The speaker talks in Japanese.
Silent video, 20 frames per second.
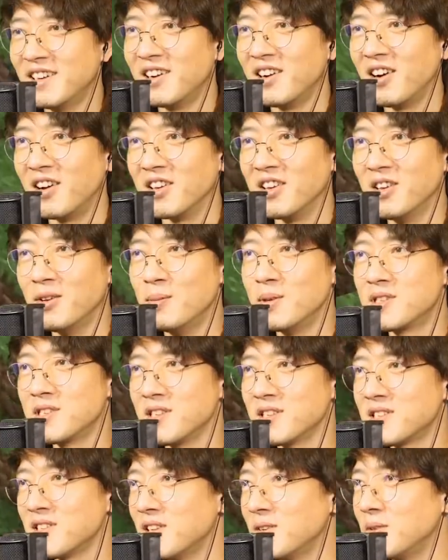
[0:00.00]
あ、いい道
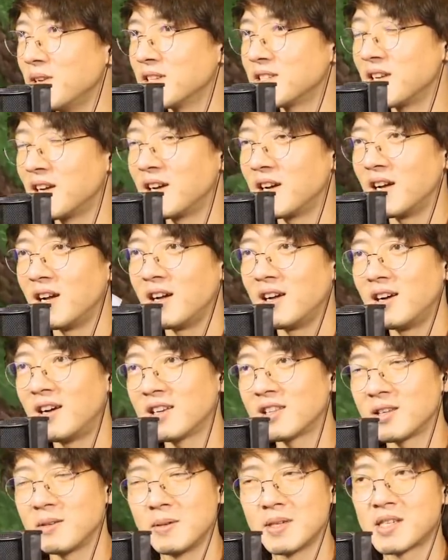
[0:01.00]
ですね、皆さ
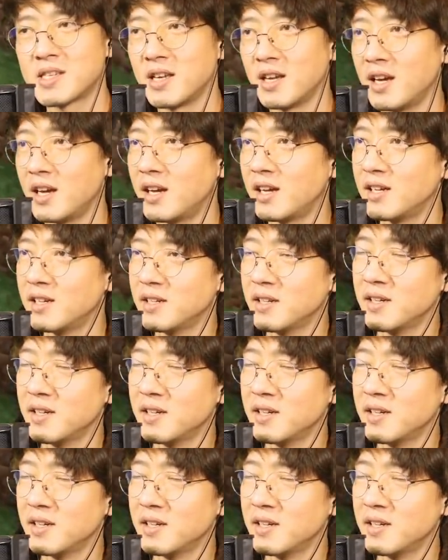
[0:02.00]
ん。改めまして。